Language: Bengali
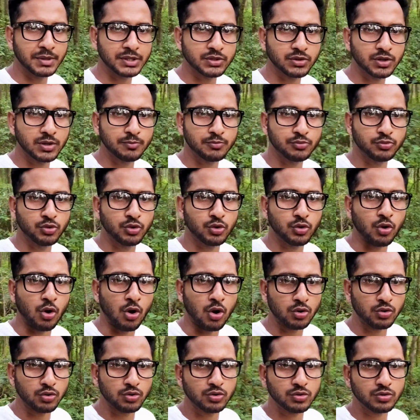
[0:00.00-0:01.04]
পেছনে পুরো
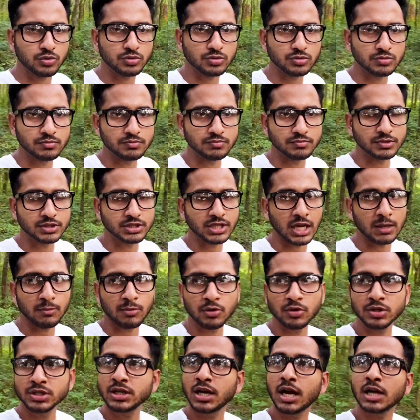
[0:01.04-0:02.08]
ঘন
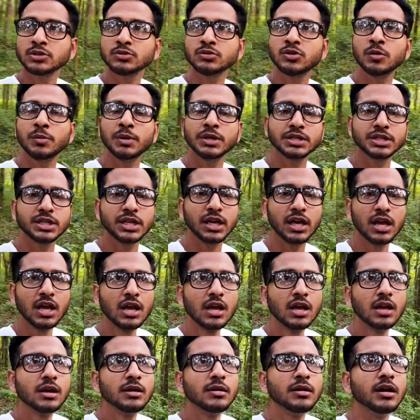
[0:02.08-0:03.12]
শালবন হয়েছে গাছগুলো বেশি
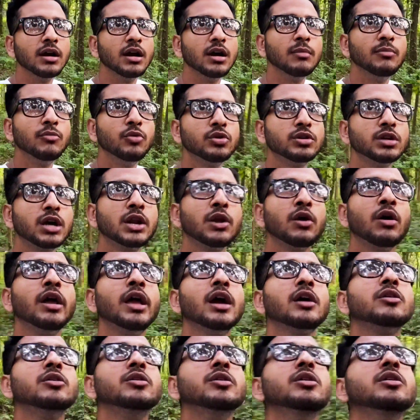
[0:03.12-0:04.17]
মোটা
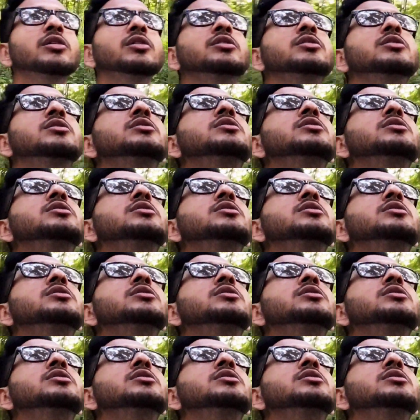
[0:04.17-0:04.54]
নয় এখনও